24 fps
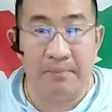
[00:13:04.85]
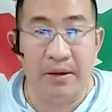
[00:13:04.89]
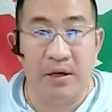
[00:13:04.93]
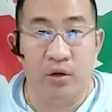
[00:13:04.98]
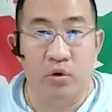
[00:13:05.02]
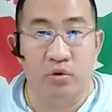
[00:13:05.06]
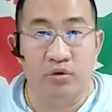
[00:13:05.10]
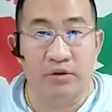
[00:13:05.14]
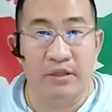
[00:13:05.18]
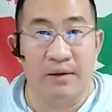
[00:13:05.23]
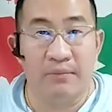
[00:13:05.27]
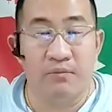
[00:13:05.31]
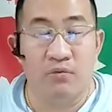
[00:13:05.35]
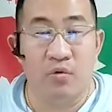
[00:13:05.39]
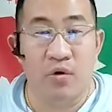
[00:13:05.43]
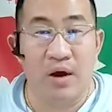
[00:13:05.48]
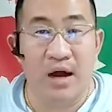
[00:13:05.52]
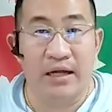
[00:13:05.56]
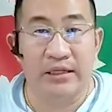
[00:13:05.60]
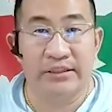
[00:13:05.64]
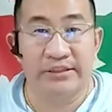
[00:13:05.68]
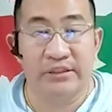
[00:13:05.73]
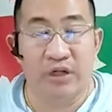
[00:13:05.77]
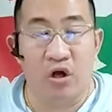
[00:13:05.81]
มันหลุดต่ำก
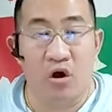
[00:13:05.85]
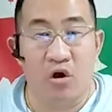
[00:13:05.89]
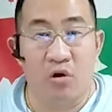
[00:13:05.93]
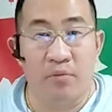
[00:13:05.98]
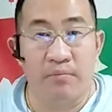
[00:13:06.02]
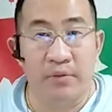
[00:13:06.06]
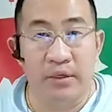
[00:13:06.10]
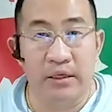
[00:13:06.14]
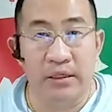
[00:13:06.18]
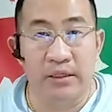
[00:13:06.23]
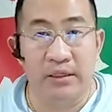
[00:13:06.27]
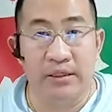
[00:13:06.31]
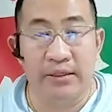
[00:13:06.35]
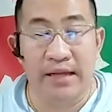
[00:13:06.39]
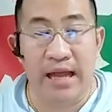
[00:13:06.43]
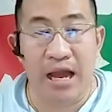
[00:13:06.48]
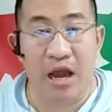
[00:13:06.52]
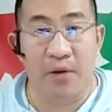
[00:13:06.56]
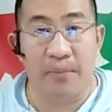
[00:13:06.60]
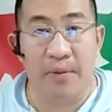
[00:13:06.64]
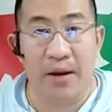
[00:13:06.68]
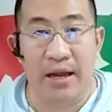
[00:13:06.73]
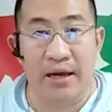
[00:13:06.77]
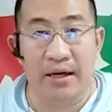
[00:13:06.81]

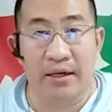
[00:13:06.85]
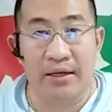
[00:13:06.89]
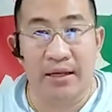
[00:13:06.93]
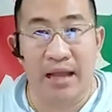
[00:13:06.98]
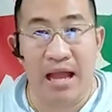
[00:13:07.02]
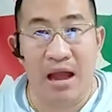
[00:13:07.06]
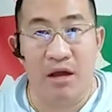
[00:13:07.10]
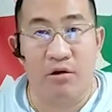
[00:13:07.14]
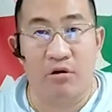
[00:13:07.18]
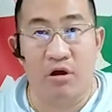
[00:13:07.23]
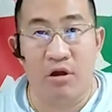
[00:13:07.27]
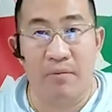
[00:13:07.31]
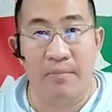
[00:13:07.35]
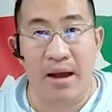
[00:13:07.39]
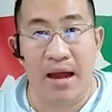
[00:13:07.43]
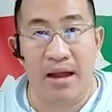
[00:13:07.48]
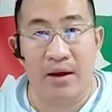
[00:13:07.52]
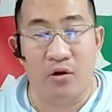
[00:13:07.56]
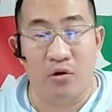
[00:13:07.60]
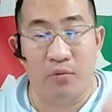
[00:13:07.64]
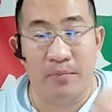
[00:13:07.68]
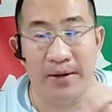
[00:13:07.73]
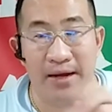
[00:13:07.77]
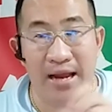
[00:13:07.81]
ว่า 29,900 บาท
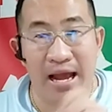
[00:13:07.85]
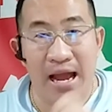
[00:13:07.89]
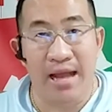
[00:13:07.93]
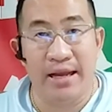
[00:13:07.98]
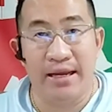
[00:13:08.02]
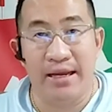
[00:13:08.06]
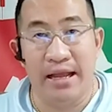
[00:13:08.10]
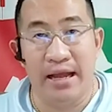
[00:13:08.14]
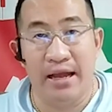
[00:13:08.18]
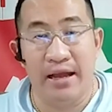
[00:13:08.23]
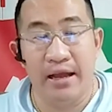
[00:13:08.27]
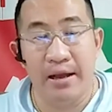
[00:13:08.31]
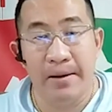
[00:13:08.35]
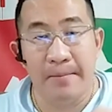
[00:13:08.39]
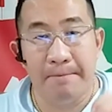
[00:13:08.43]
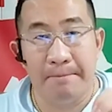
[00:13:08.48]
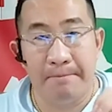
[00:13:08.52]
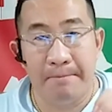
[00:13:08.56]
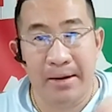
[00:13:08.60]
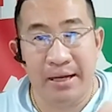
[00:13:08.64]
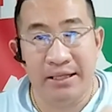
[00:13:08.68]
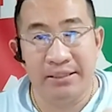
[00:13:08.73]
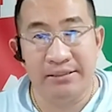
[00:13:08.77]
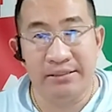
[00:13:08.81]
ลงไปได้เนี่ย
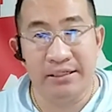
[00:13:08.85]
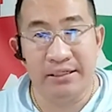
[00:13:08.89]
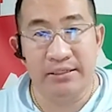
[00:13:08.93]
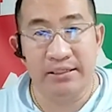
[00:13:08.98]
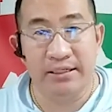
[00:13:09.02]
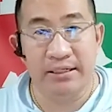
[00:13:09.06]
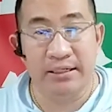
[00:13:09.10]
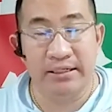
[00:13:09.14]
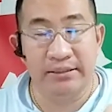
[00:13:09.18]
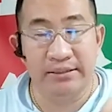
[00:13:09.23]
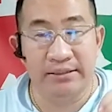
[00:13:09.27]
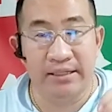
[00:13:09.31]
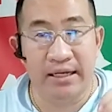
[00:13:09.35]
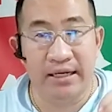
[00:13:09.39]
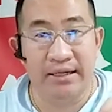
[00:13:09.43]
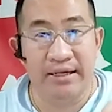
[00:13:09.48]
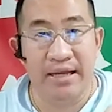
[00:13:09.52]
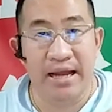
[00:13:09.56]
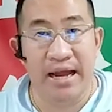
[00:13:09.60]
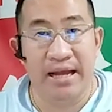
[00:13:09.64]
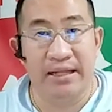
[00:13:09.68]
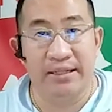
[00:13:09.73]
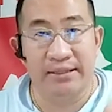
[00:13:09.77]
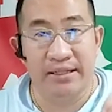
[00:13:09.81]
มันจะเกิดสัญ
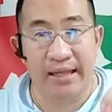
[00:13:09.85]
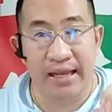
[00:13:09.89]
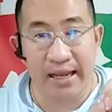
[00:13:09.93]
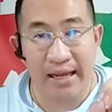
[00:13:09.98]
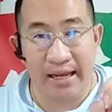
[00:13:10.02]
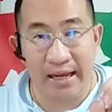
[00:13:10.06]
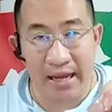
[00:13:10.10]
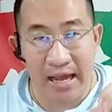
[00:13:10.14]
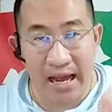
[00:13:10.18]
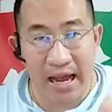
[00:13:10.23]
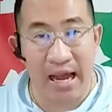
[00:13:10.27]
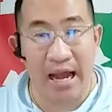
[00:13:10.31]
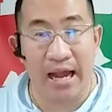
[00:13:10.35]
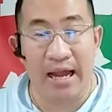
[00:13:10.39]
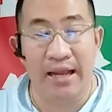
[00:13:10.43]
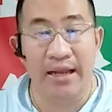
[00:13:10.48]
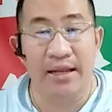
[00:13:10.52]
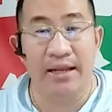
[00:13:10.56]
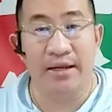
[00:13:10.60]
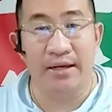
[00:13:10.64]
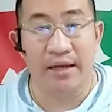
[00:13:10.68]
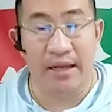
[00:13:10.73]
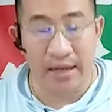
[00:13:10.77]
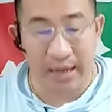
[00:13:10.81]
ญาณเทขาย
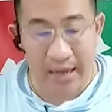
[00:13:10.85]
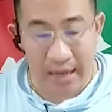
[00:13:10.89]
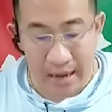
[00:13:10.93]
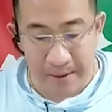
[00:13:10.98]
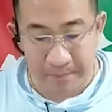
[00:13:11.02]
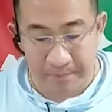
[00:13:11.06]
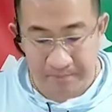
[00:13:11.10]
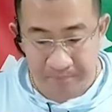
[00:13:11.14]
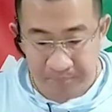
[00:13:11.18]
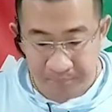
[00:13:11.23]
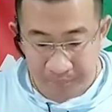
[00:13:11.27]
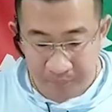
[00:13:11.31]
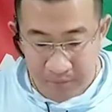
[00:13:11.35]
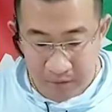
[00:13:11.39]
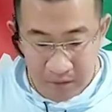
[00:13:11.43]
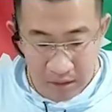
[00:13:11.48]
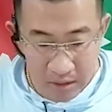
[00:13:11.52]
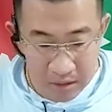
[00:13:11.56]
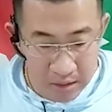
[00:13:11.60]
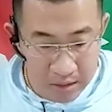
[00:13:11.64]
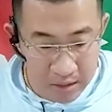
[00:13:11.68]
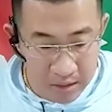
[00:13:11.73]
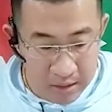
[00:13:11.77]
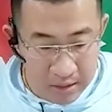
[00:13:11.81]
นะครับ
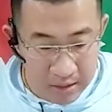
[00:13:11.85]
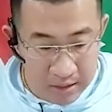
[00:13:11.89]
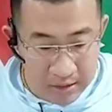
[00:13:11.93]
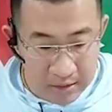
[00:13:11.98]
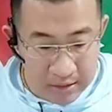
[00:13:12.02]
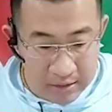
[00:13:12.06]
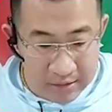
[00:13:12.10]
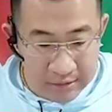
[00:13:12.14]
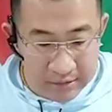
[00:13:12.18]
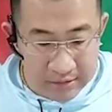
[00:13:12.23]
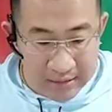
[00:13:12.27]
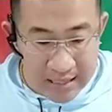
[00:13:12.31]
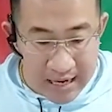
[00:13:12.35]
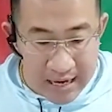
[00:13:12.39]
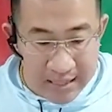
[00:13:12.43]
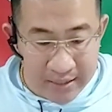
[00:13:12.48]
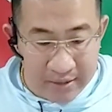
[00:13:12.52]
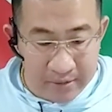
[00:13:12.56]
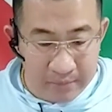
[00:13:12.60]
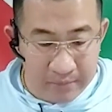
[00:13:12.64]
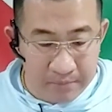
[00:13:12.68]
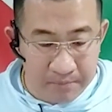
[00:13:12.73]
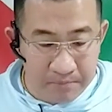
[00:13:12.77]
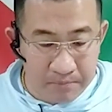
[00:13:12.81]
ฉะนั้น
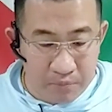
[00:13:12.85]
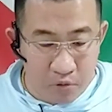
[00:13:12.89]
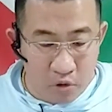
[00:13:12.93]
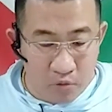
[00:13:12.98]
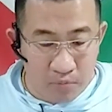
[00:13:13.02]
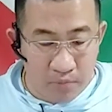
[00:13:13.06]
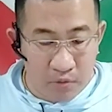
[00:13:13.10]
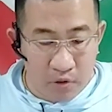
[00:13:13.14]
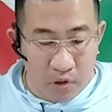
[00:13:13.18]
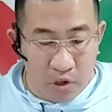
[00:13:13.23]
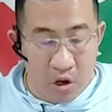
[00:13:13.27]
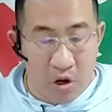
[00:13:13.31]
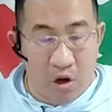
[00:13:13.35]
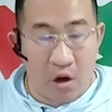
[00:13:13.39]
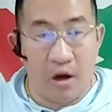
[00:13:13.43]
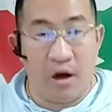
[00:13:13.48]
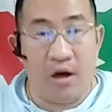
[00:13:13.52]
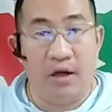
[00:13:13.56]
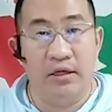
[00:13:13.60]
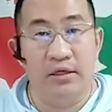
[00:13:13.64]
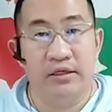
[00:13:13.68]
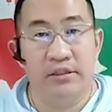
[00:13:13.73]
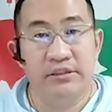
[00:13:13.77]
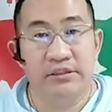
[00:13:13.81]
ผมขอ
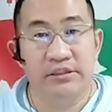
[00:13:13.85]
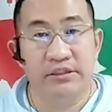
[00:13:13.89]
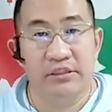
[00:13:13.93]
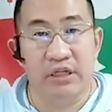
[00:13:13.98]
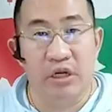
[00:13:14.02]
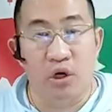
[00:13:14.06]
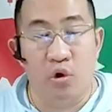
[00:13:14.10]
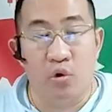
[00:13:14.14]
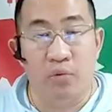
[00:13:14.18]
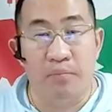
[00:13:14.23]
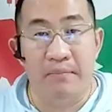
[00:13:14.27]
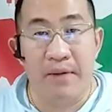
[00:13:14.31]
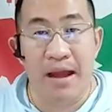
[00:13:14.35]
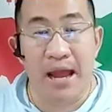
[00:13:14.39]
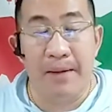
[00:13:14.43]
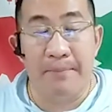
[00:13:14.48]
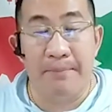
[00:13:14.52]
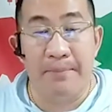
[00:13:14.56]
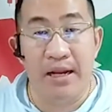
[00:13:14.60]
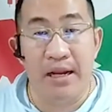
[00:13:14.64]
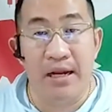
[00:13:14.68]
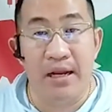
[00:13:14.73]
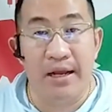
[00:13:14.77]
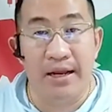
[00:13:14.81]
สรุปแบบ
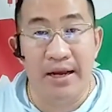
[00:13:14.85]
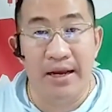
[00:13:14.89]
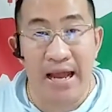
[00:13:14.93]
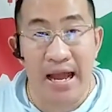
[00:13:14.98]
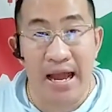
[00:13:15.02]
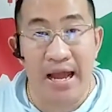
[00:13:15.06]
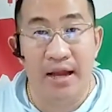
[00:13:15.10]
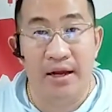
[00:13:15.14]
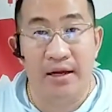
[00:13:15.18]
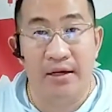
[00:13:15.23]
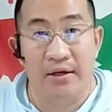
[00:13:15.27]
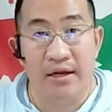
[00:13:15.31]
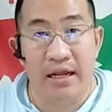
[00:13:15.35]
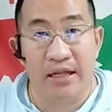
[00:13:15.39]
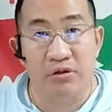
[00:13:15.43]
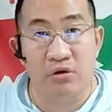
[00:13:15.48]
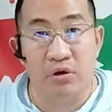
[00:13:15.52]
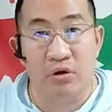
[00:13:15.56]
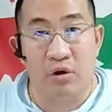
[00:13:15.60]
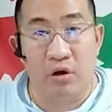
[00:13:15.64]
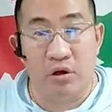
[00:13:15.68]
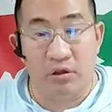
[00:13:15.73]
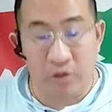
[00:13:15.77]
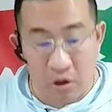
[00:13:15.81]
นี้เลยนะ ในส่ว
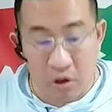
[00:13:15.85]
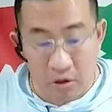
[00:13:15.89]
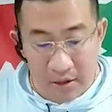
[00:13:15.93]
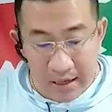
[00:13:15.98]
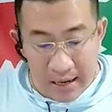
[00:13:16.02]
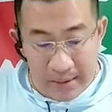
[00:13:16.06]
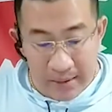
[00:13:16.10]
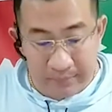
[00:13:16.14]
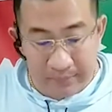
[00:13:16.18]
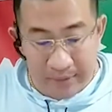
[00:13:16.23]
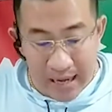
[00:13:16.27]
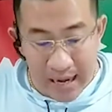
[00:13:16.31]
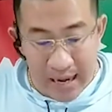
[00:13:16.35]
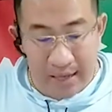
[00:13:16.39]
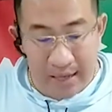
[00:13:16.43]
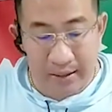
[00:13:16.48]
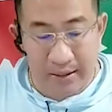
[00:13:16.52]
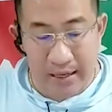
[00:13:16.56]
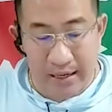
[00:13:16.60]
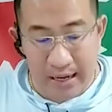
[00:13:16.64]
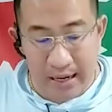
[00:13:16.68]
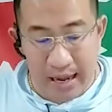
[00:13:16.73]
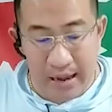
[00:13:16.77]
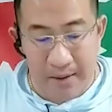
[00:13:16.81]
นของทองคำแท่ง
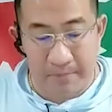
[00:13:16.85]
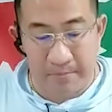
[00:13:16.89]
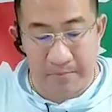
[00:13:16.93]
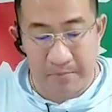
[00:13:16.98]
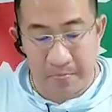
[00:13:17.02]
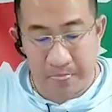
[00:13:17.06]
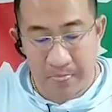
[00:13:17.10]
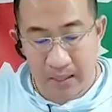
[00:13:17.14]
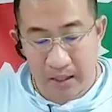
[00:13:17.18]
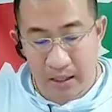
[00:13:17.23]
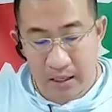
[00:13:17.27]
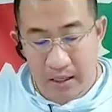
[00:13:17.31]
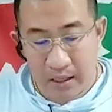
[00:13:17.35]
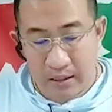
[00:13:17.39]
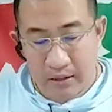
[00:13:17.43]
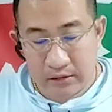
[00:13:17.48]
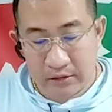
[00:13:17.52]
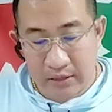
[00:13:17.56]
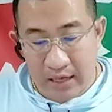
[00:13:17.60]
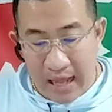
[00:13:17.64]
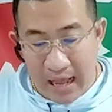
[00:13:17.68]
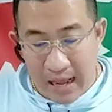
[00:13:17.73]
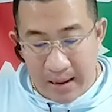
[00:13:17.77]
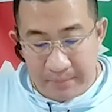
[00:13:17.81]
นะครับ
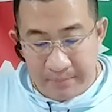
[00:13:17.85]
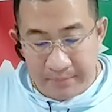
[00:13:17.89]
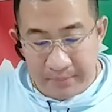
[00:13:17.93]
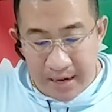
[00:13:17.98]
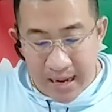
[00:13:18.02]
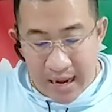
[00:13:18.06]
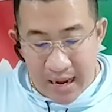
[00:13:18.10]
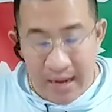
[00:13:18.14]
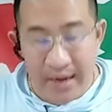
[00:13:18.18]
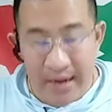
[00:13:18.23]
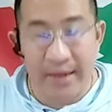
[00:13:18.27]
ตราบใด